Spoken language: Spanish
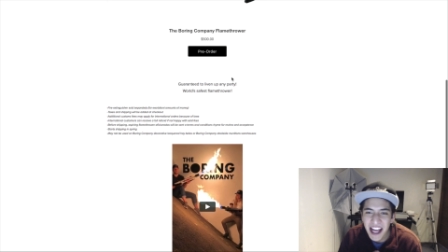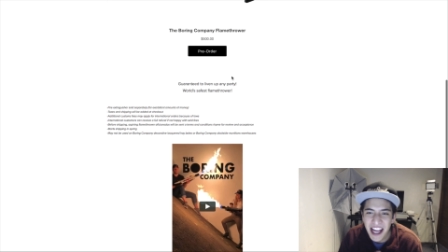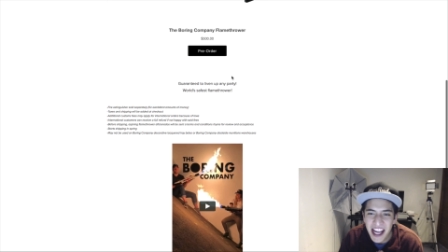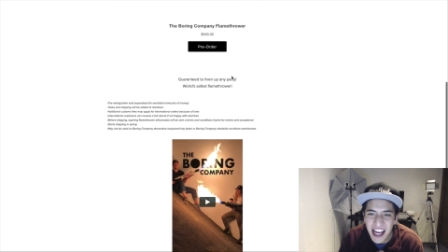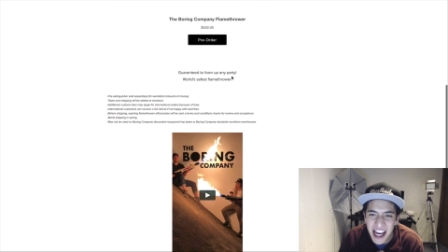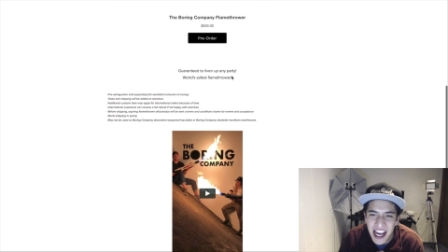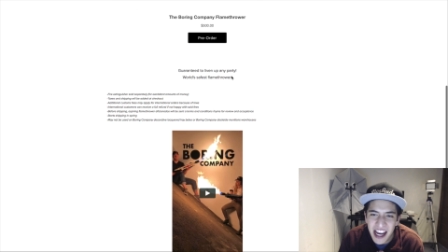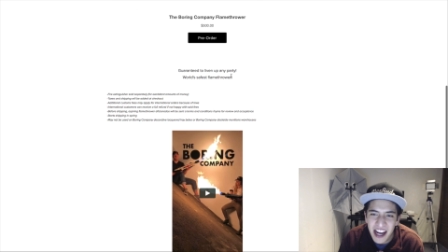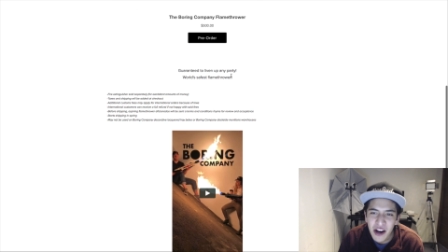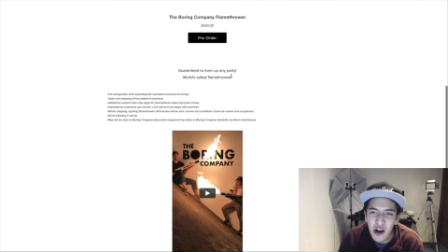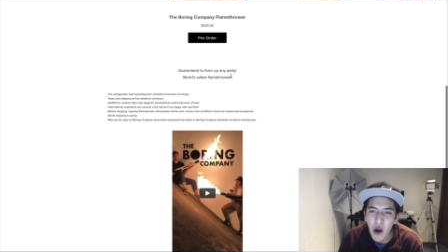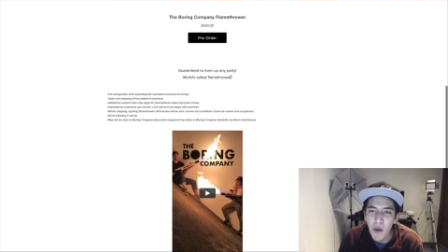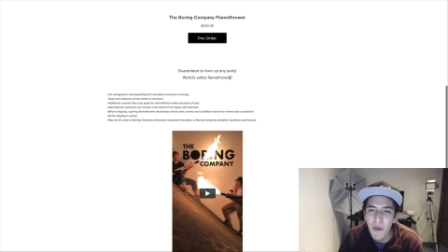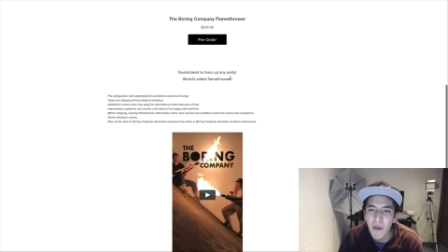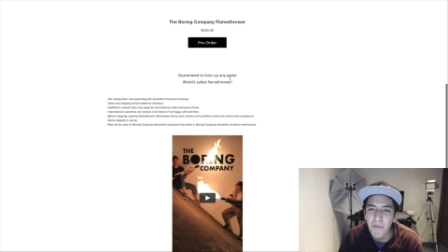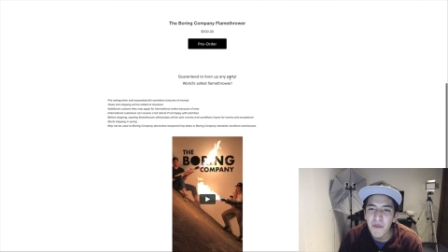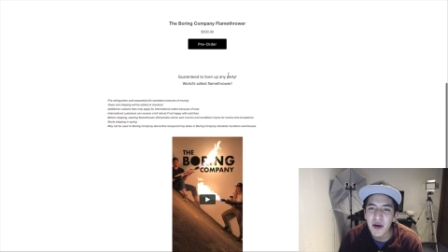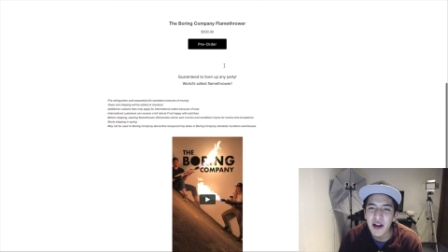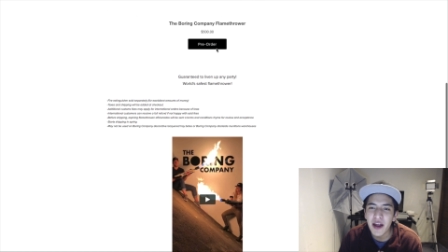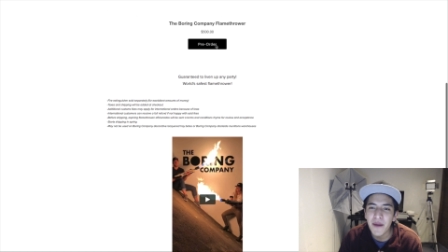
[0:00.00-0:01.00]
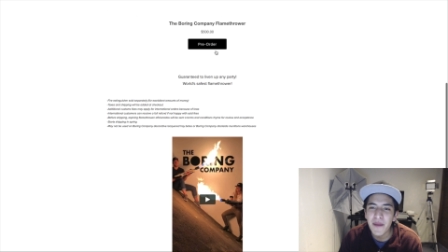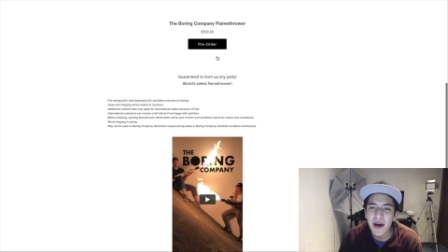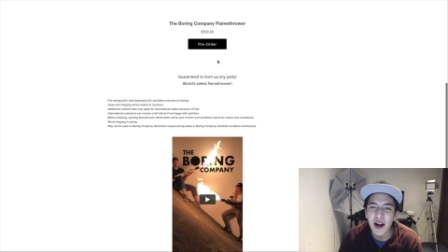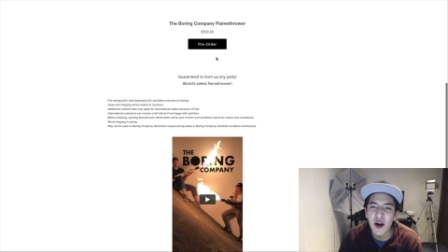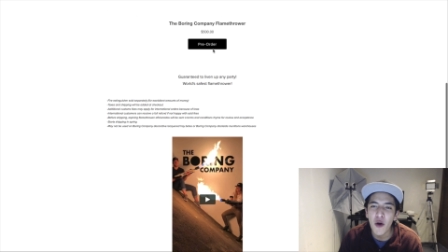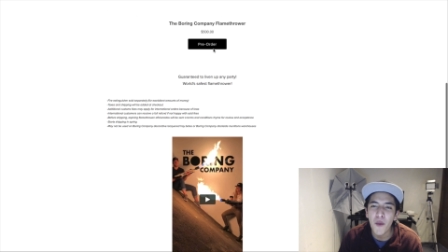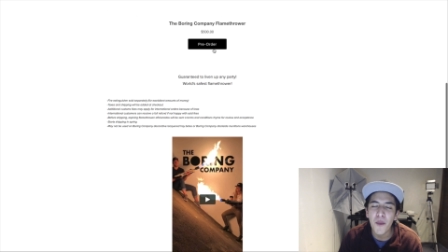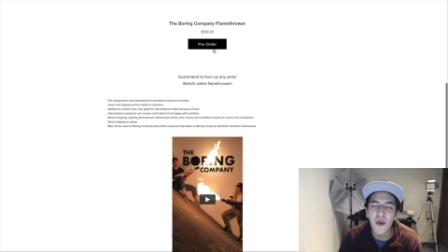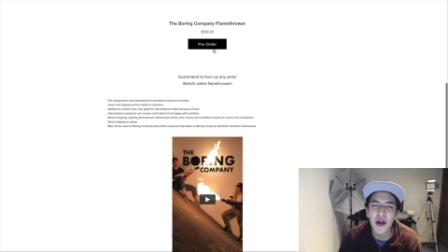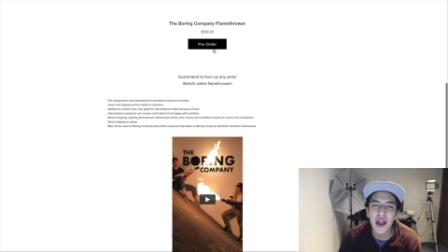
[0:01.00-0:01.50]
y como pueden ver,
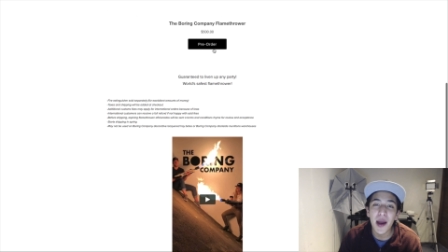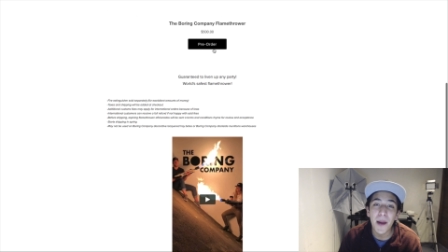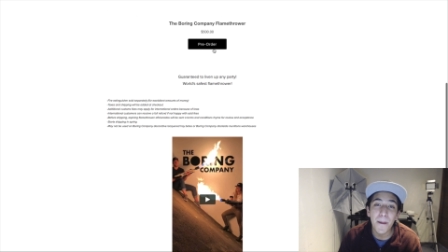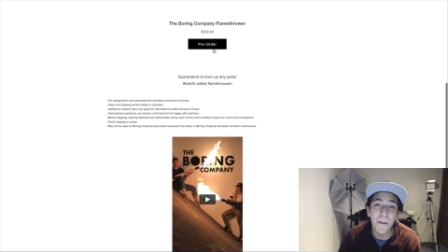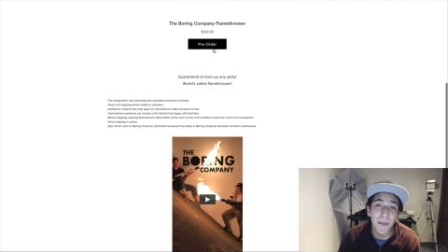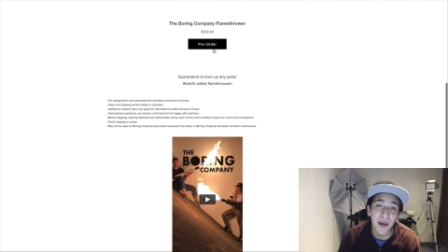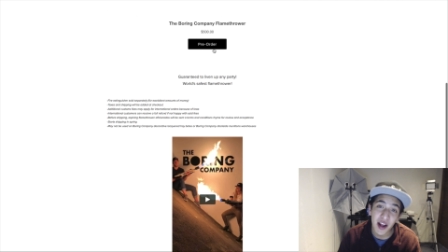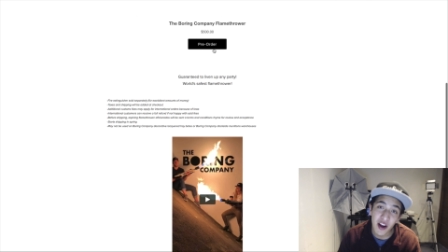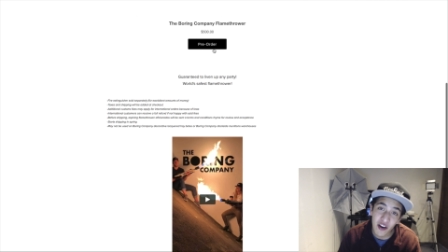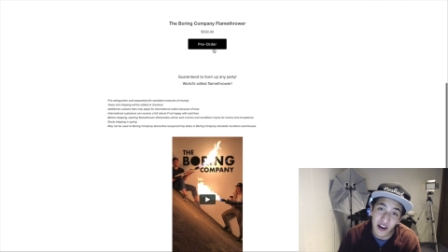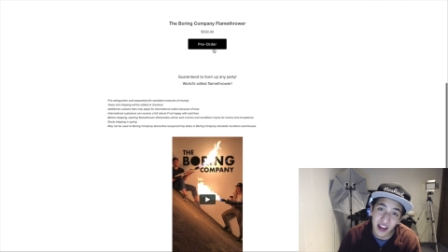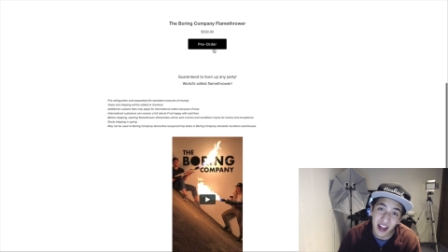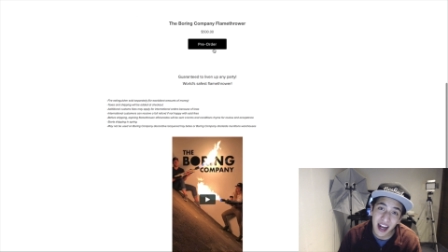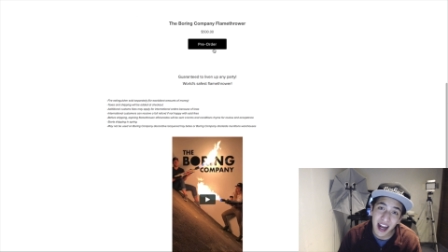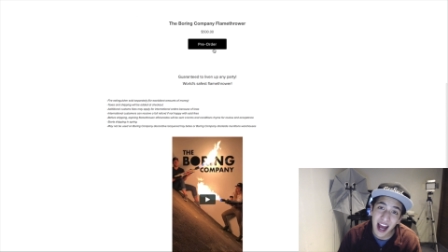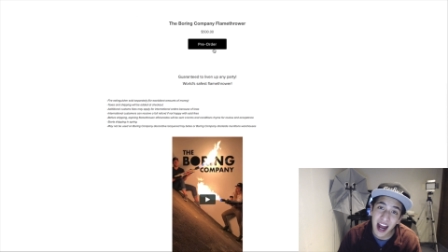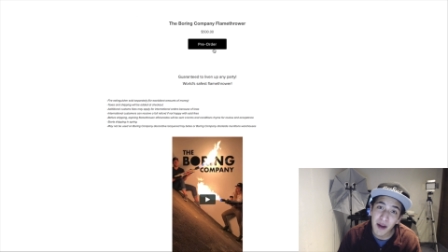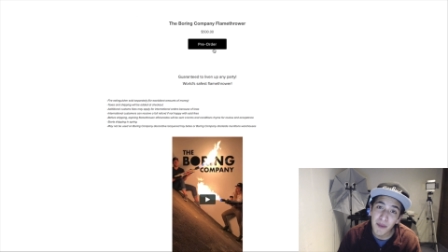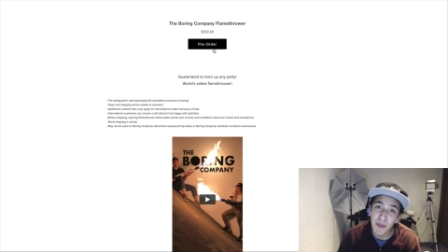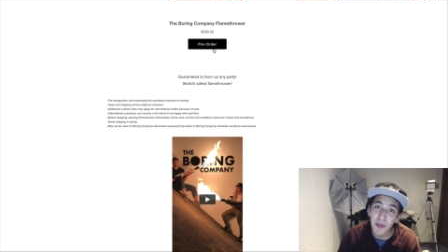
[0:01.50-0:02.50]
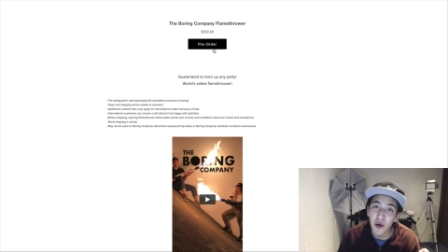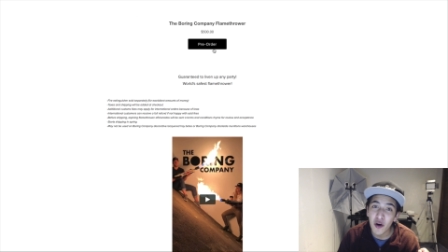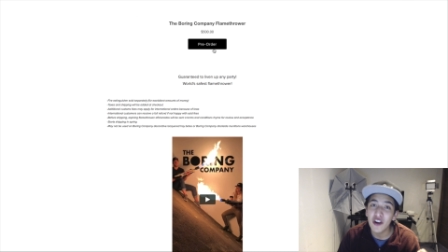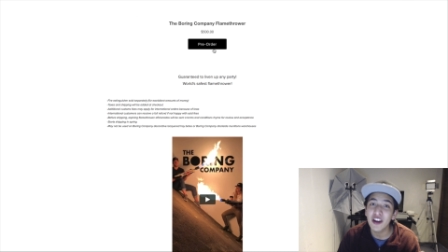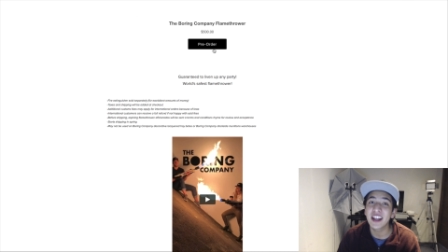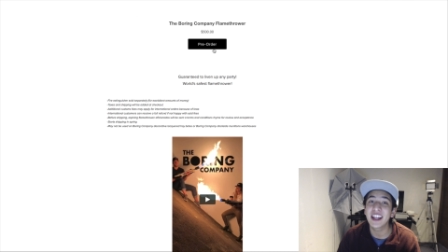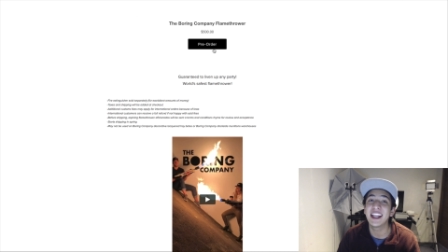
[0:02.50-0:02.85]
lo pueden preordenar por